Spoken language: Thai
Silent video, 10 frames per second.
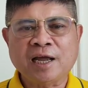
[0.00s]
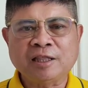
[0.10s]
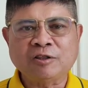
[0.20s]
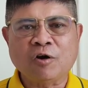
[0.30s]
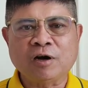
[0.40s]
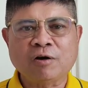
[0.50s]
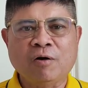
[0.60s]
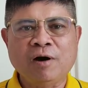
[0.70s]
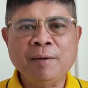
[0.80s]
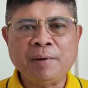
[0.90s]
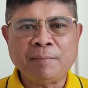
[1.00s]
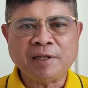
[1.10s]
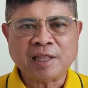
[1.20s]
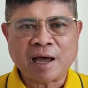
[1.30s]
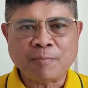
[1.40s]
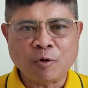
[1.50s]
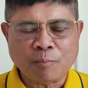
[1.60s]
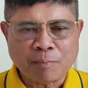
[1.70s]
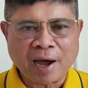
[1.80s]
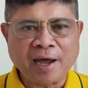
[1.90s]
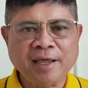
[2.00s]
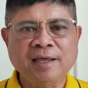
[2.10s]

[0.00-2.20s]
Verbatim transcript: ขั้นตอนขอให้เป็นไปตามกฎหมาย